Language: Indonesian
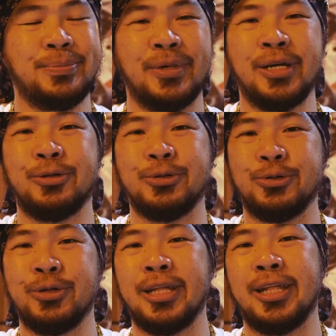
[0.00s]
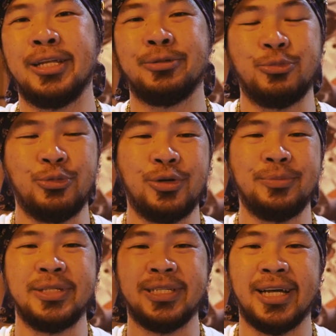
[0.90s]
begitu sulit ini
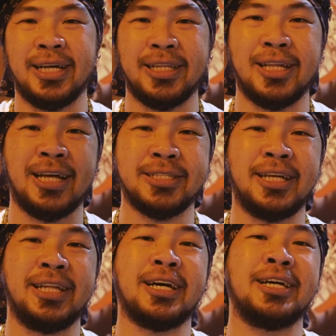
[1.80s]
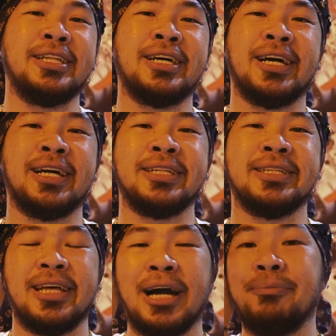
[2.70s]
semua bisa terlaksanakan dengan
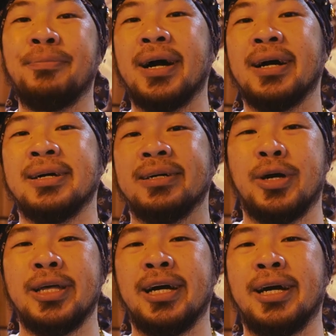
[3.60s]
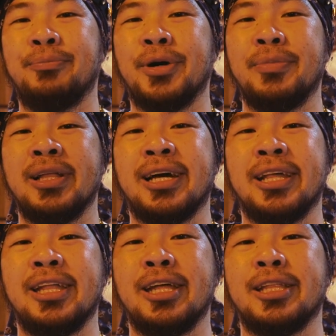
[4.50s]
gampang supaya empat pilar
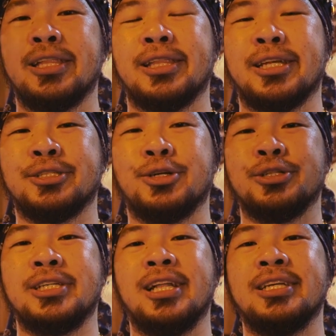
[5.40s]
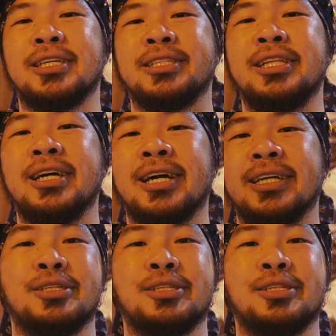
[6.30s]
ini tersosialisasi dengan